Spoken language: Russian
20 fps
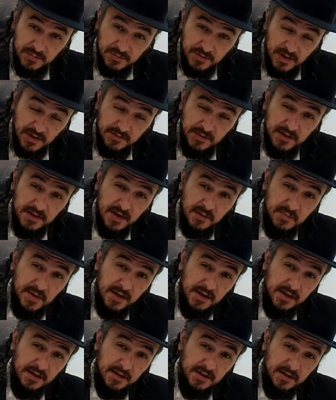Давид
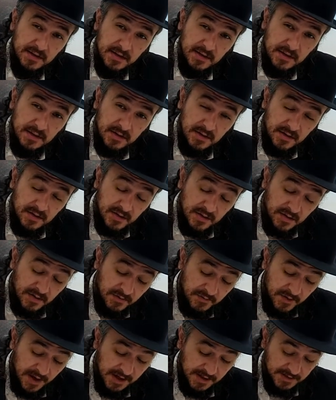Амелех
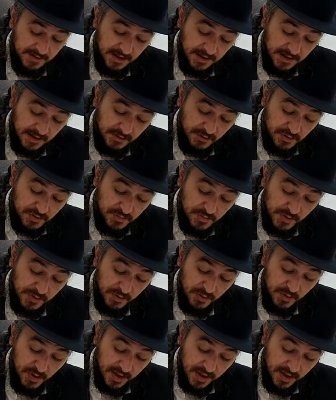хвалит Акадош Баруху,